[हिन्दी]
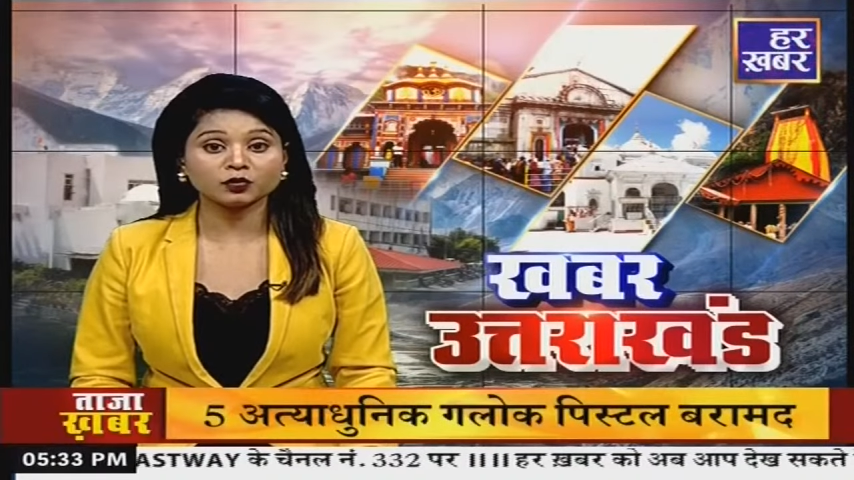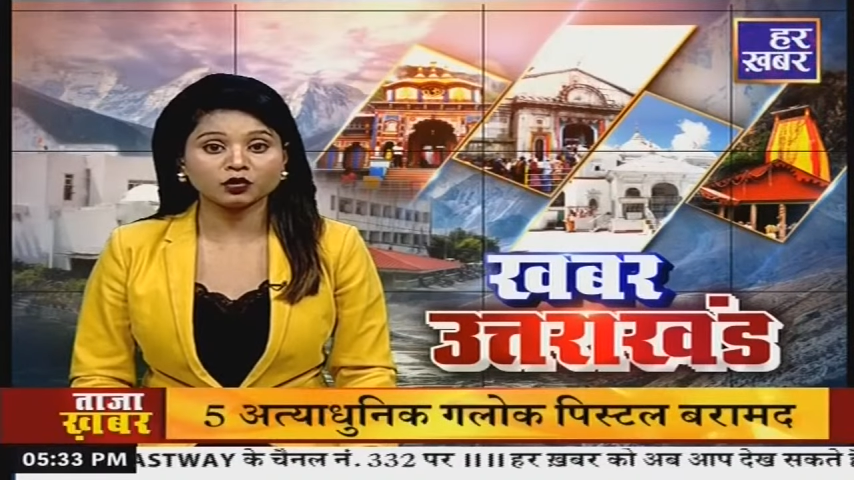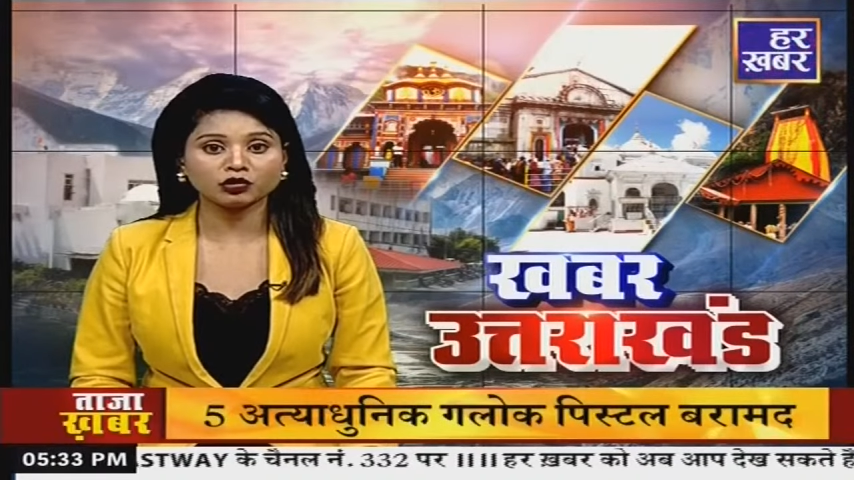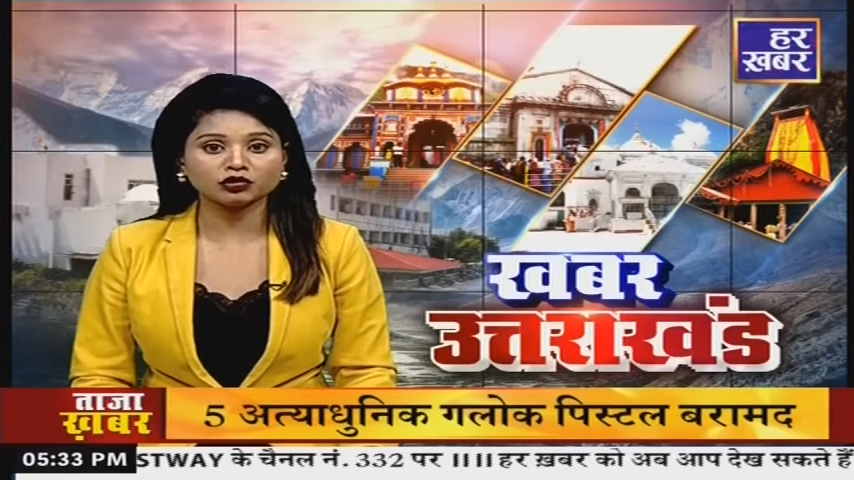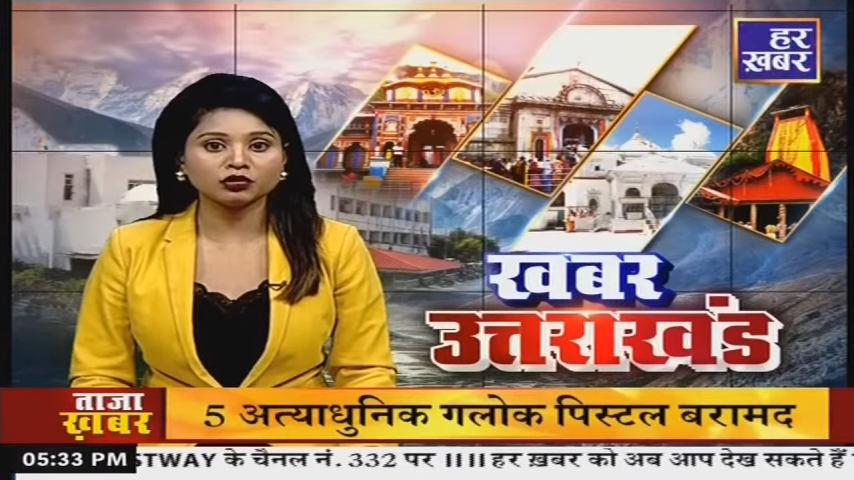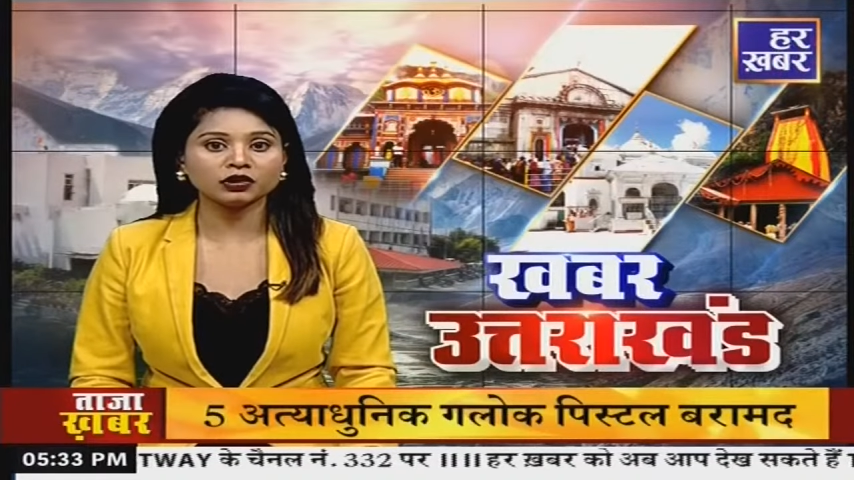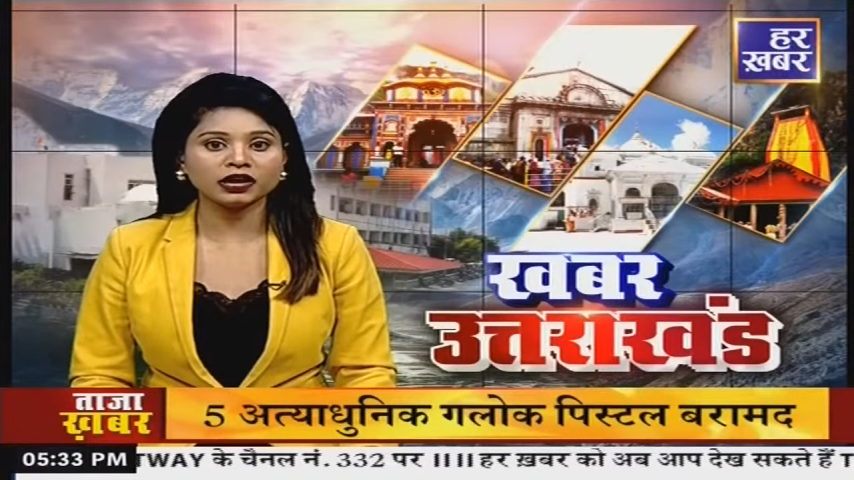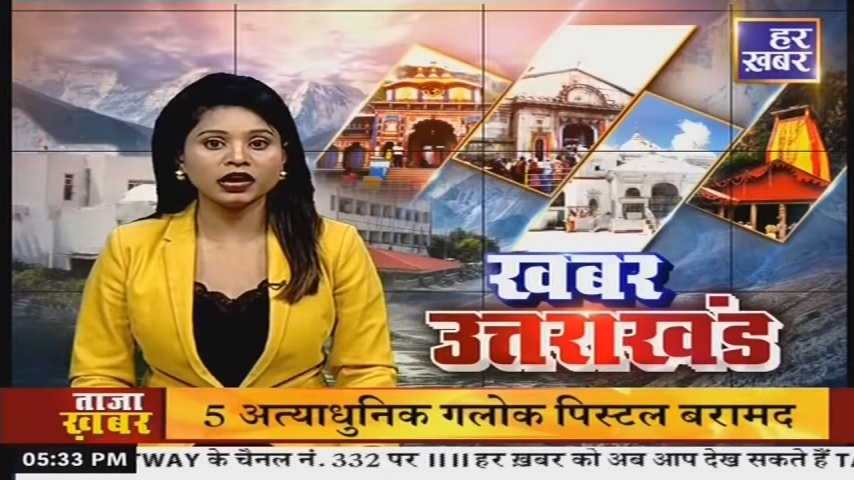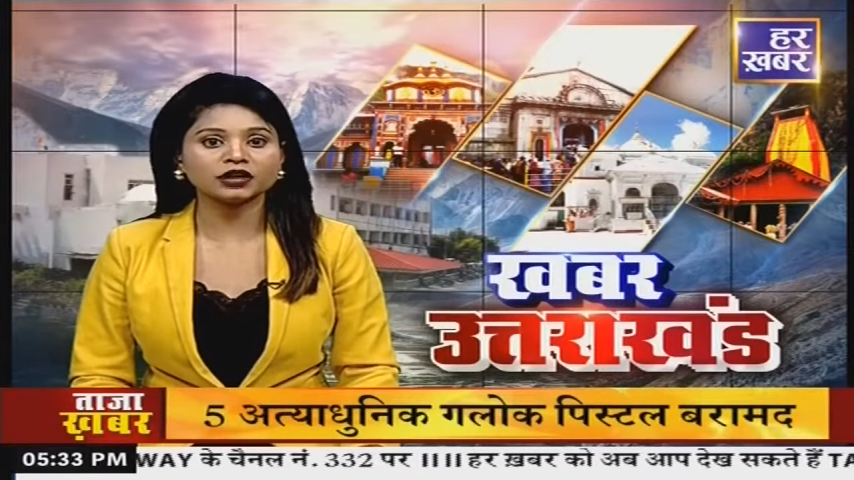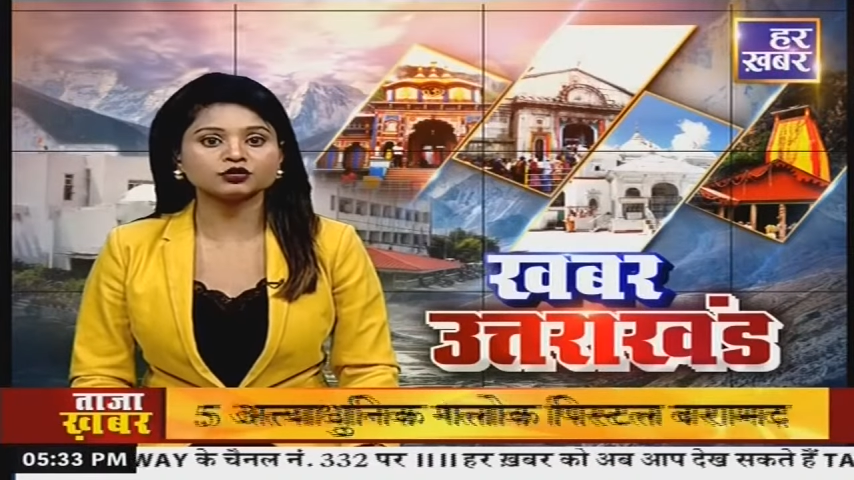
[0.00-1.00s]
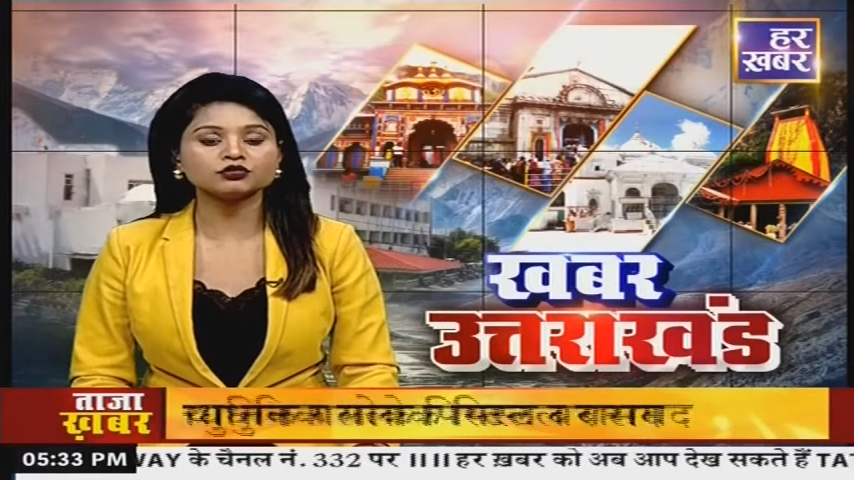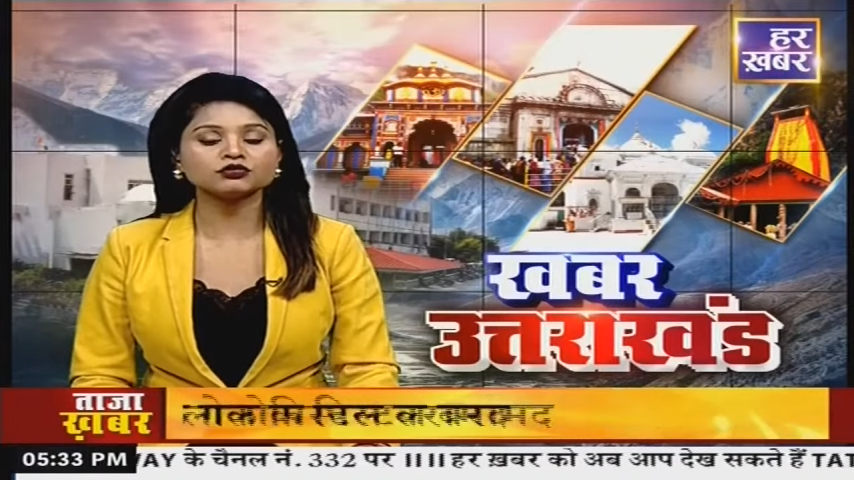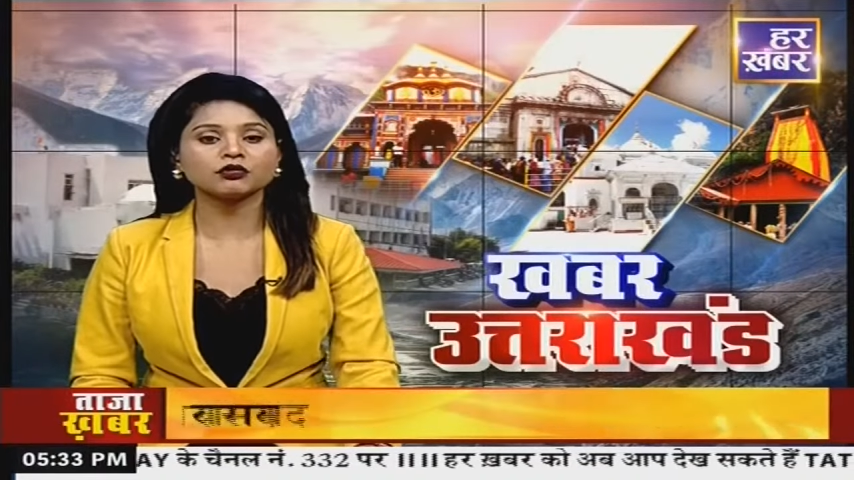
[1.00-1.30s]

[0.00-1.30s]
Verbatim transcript: पुरोहितों ने एकजुट